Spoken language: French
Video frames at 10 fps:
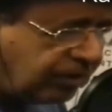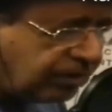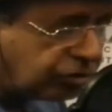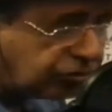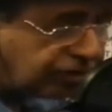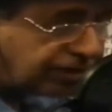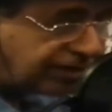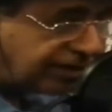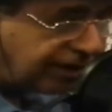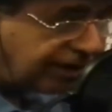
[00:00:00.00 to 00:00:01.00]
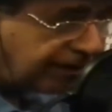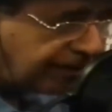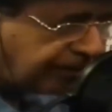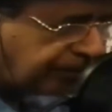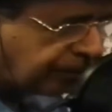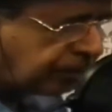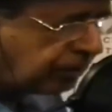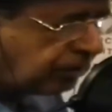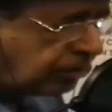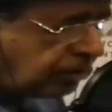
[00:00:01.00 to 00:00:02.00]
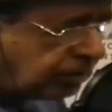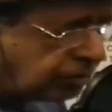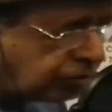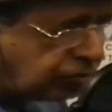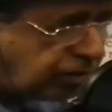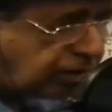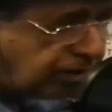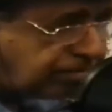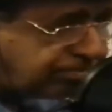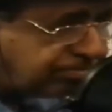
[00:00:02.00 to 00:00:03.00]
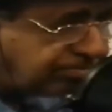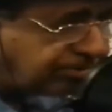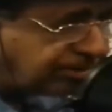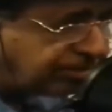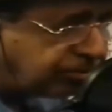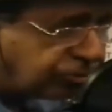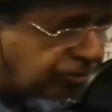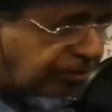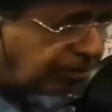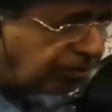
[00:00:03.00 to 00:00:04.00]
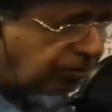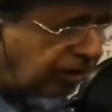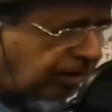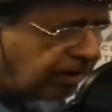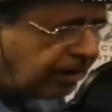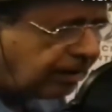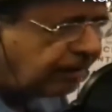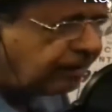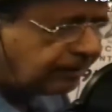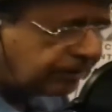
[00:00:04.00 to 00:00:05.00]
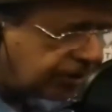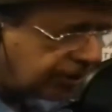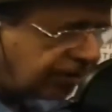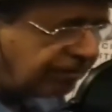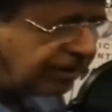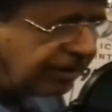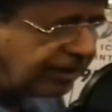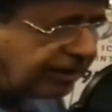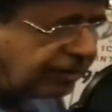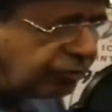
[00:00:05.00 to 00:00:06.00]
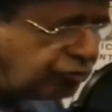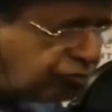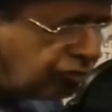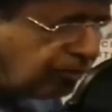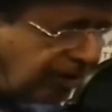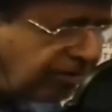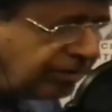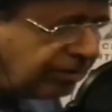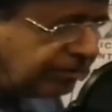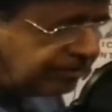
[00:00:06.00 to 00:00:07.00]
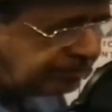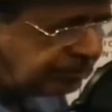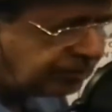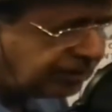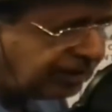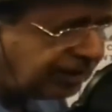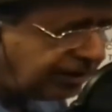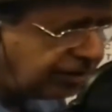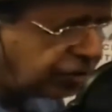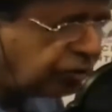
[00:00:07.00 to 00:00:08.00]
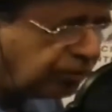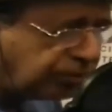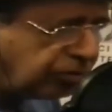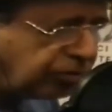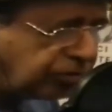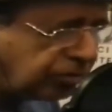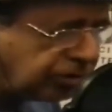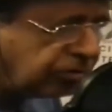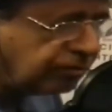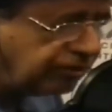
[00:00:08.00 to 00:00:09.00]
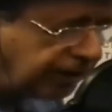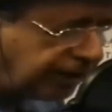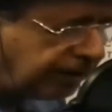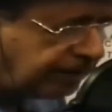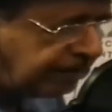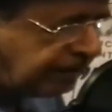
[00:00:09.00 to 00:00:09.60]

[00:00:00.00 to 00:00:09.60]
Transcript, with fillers: Qu'ils soient des idées, qu'ils soient je ne sais pas quoi, j'ai travaillé durement et j'ai obtenu ce que je voulais.